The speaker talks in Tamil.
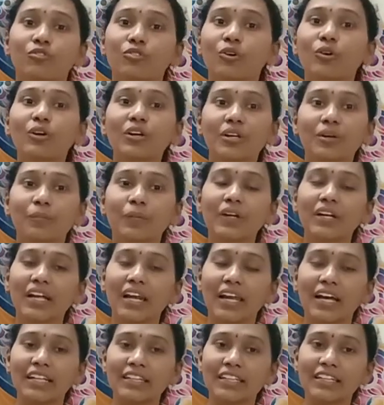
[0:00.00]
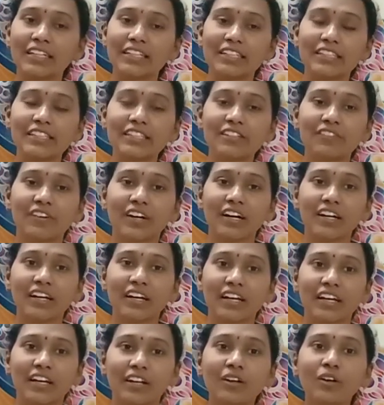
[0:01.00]
ஃபோன் நம்பர் எல்லாத்தையும் எழுதி
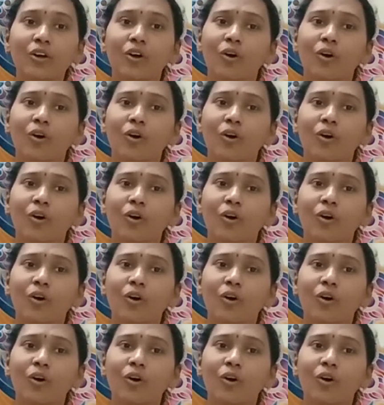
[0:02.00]
வாங்குறாரு